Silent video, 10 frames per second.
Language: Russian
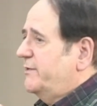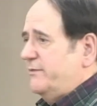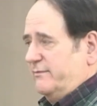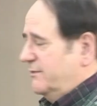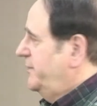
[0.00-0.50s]
Ну
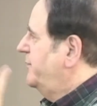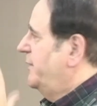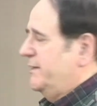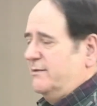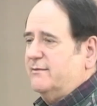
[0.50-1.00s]
хорошо.
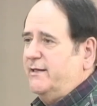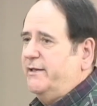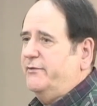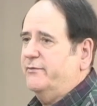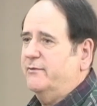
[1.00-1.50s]

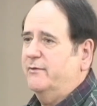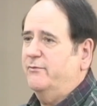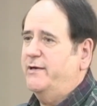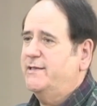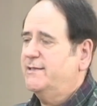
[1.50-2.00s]

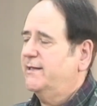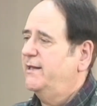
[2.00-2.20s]
Какие-либо другие